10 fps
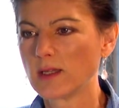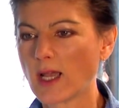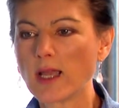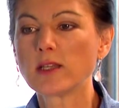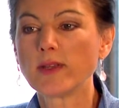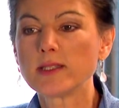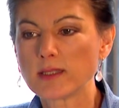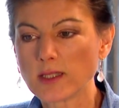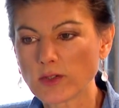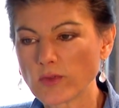gerade wenn
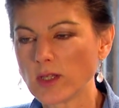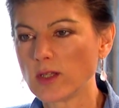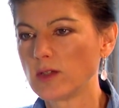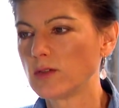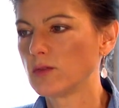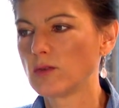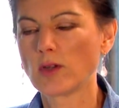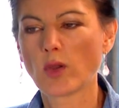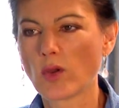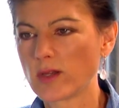sie irgendwie äh,
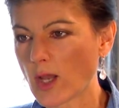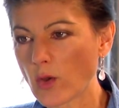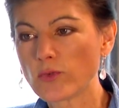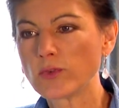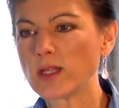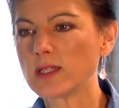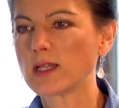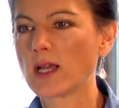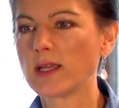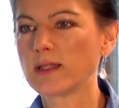nach
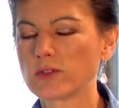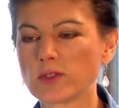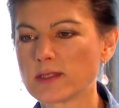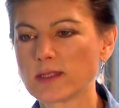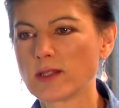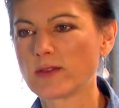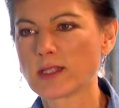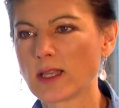Öffentlichkeit, also das ist ja was